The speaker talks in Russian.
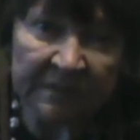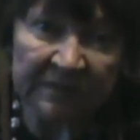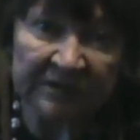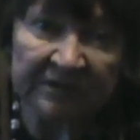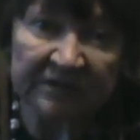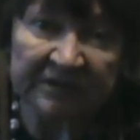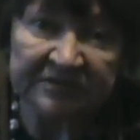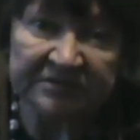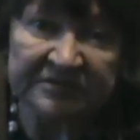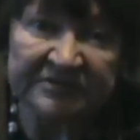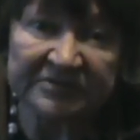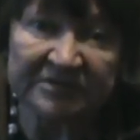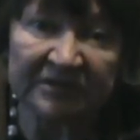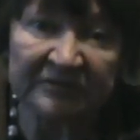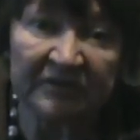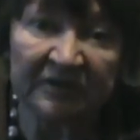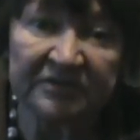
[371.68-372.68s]
эти
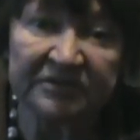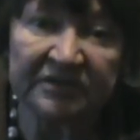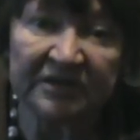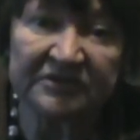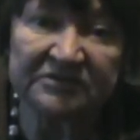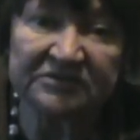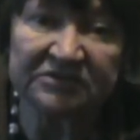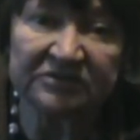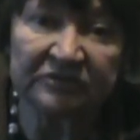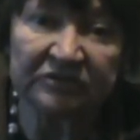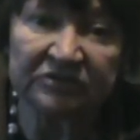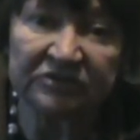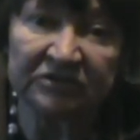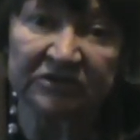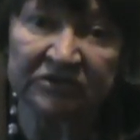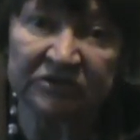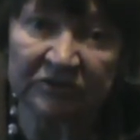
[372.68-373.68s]
слова действуют,
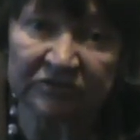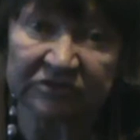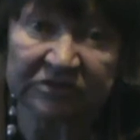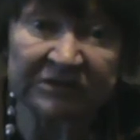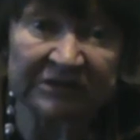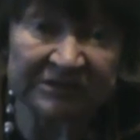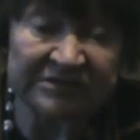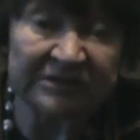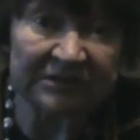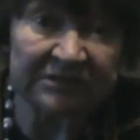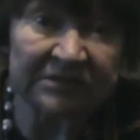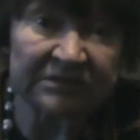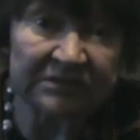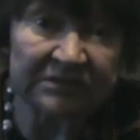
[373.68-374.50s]
идет назад.